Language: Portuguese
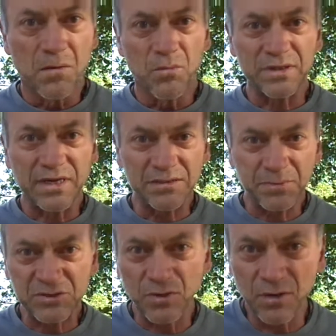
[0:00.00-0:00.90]
Boa tarde
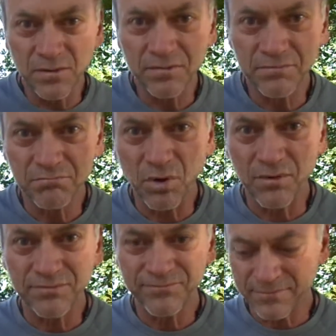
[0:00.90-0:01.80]
pessoal. Bom,
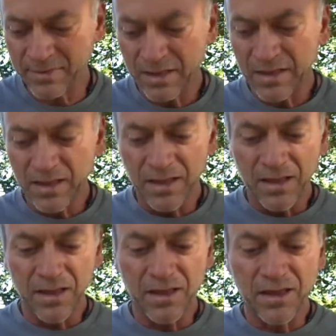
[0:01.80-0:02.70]

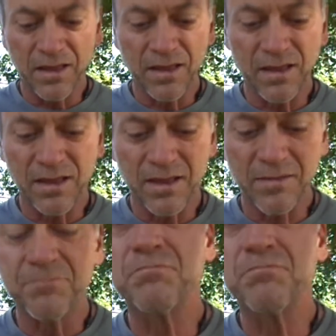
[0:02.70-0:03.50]
é...